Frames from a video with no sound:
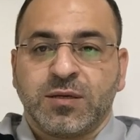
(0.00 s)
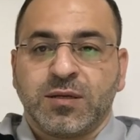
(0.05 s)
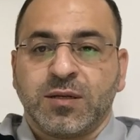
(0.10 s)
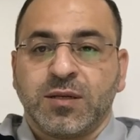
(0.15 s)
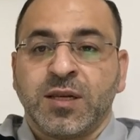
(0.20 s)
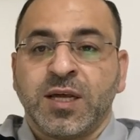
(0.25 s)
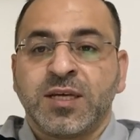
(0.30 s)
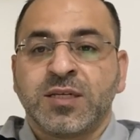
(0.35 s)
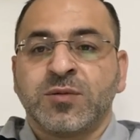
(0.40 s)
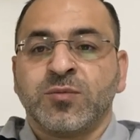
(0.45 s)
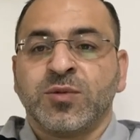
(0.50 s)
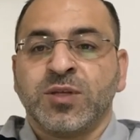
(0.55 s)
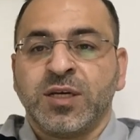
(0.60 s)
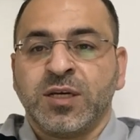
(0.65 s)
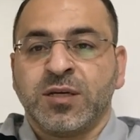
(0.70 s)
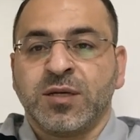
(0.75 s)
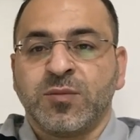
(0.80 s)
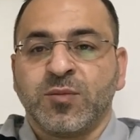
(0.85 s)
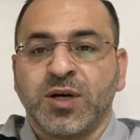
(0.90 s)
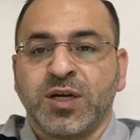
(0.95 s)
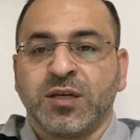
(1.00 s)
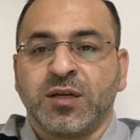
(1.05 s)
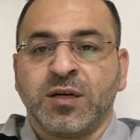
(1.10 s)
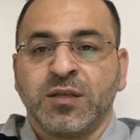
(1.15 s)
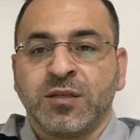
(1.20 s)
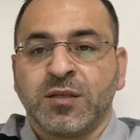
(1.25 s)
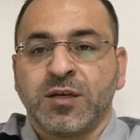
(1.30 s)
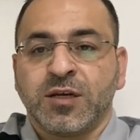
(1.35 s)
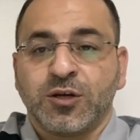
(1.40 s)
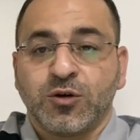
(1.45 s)
لازم تحكي معنا
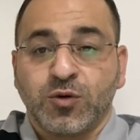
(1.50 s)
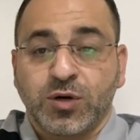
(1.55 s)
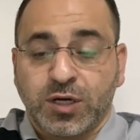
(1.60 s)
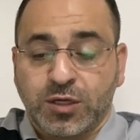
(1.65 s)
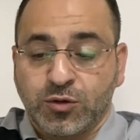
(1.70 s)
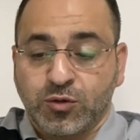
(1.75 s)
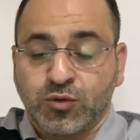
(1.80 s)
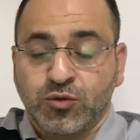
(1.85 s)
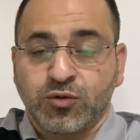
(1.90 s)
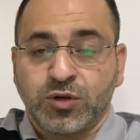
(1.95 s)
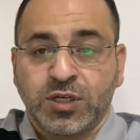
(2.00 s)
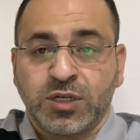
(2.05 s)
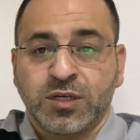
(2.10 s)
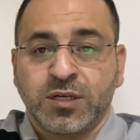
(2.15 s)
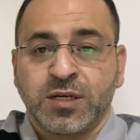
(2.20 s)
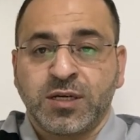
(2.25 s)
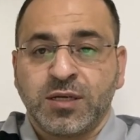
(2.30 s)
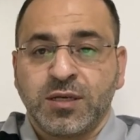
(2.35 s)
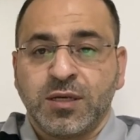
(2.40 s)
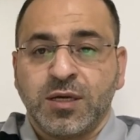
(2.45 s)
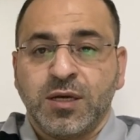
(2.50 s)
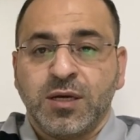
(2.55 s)
عن طريق واحد يكون عندنا